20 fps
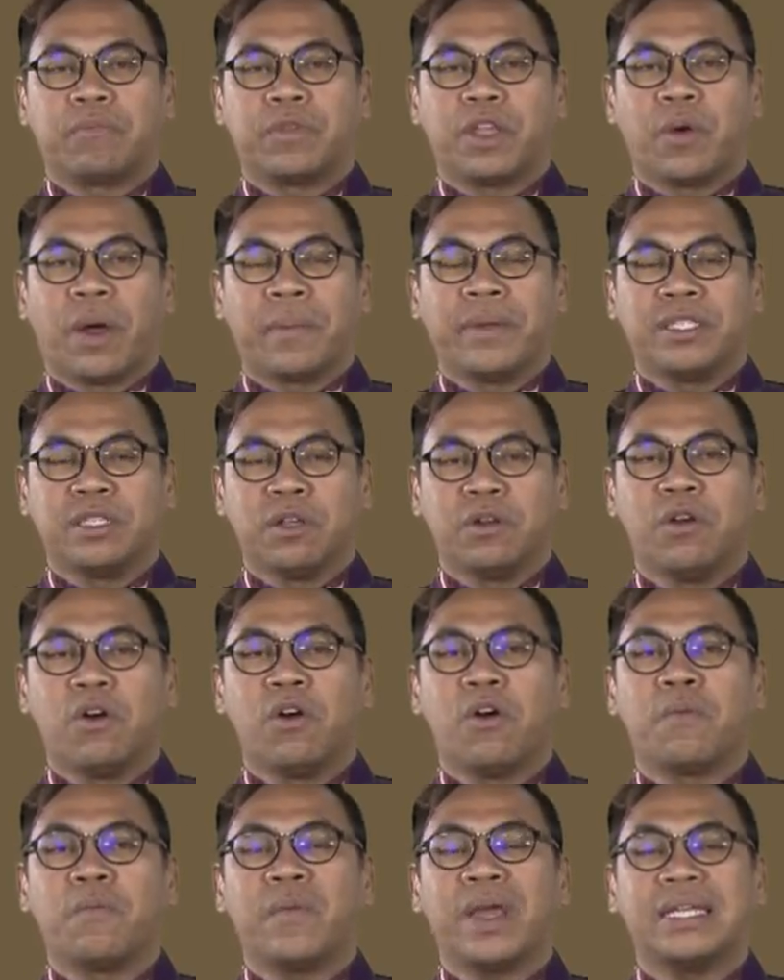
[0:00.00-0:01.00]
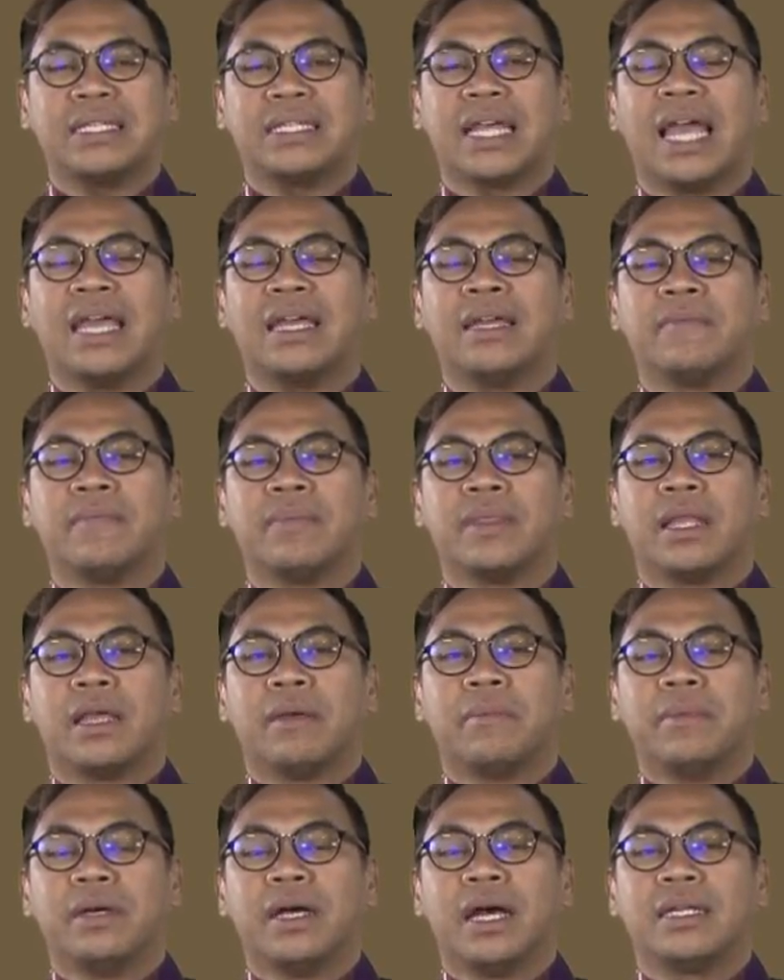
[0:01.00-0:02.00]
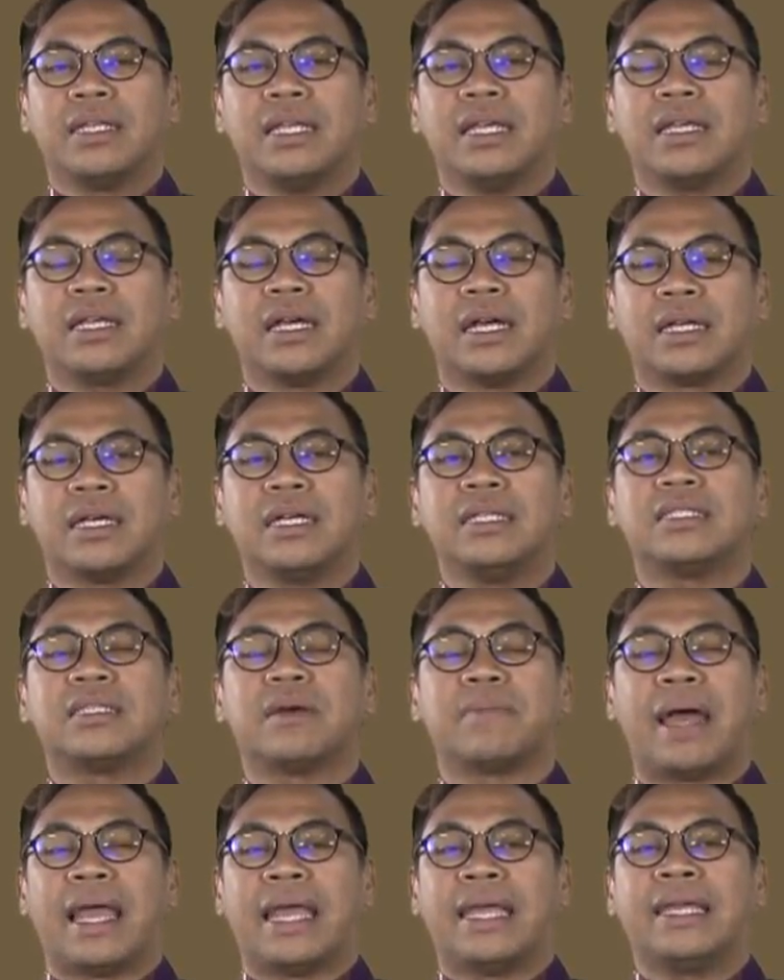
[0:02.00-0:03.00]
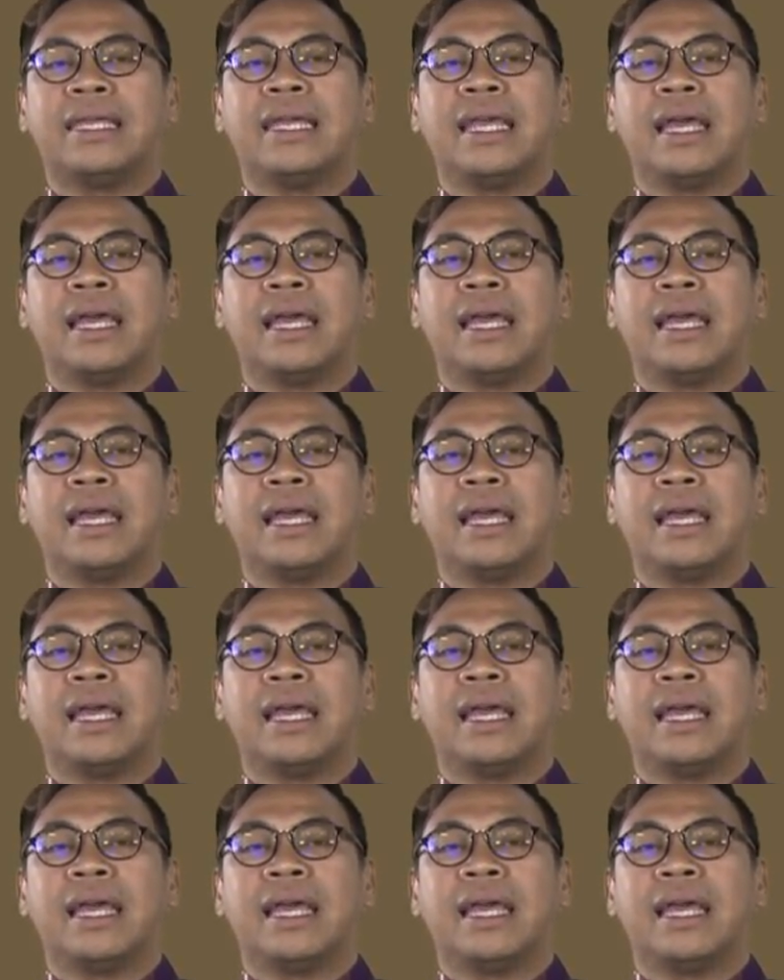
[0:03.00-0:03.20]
จังหวัดพิษณุโลกไม่ใช่เมืองที่เกิดขึ้นสมัย